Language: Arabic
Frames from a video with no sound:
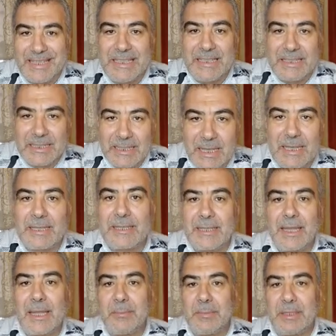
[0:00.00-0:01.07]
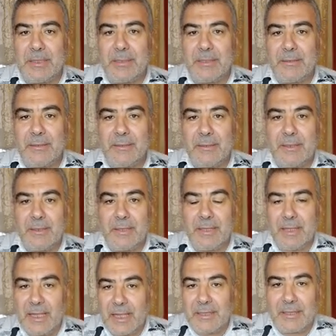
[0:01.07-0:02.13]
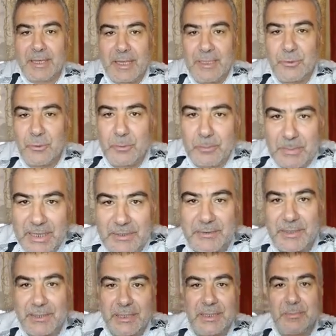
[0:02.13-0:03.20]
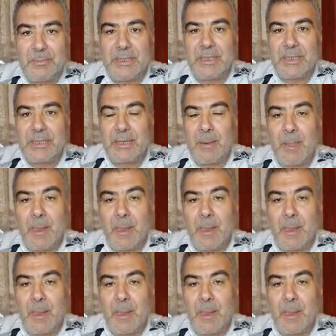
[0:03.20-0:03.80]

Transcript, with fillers: إنكار كامل هل رأيتم بحثا علميا